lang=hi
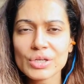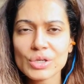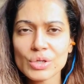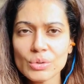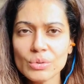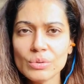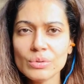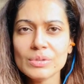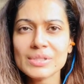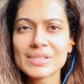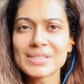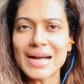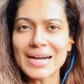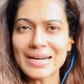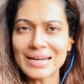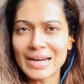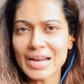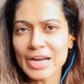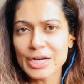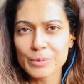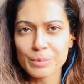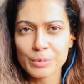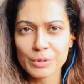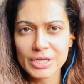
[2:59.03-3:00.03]
टू
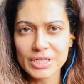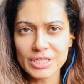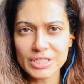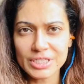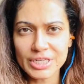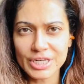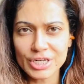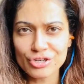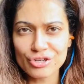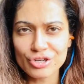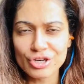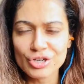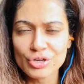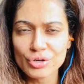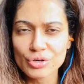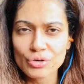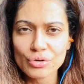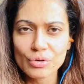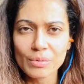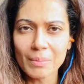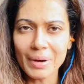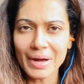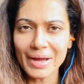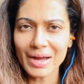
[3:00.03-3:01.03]
सैटेलाइट पुलिस स्टेशन टू
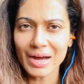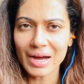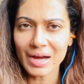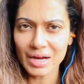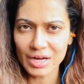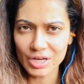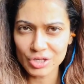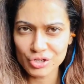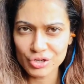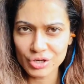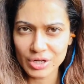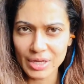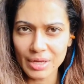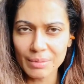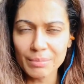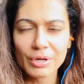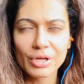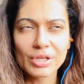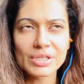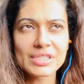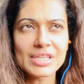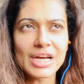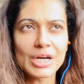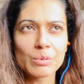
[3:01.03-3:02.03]
डू माई हाजरी
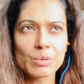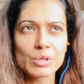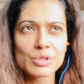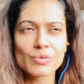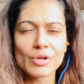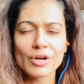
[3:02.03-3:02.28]
बिकॉज दैट वॉज वन ऑफ